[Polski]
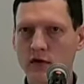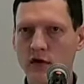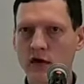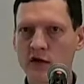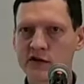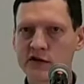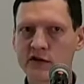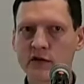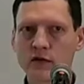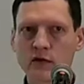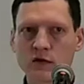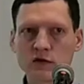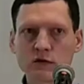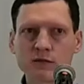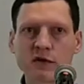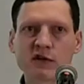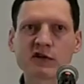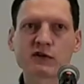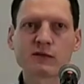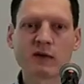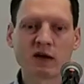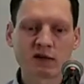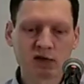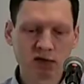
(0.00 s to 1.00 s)
Jeżeli
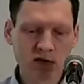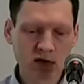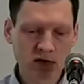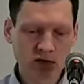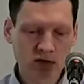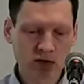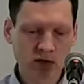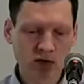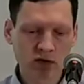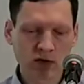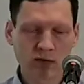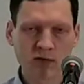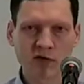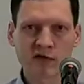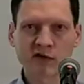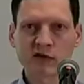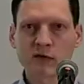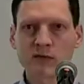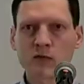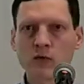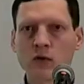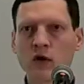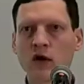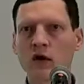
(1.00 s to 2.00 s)
rozumiesz łaskę, to rozumiesz,
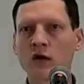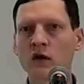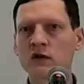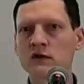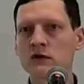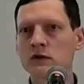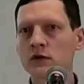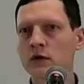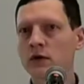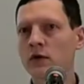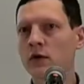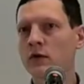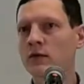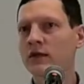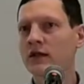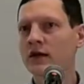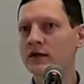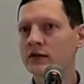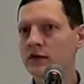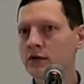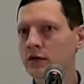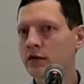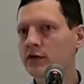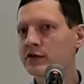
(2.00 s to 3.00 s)
że Bóg okazuje ją
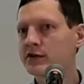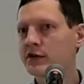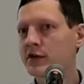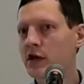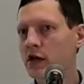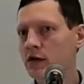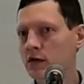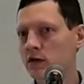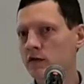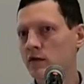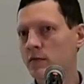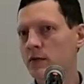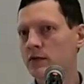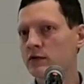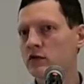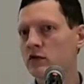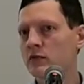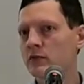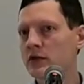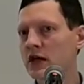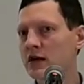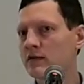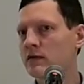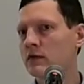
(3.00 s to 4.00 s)
dlatego, że Jezus
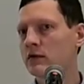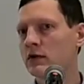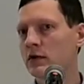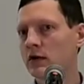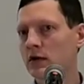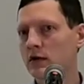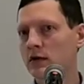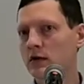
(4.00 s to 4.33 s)
wypełnił prawo.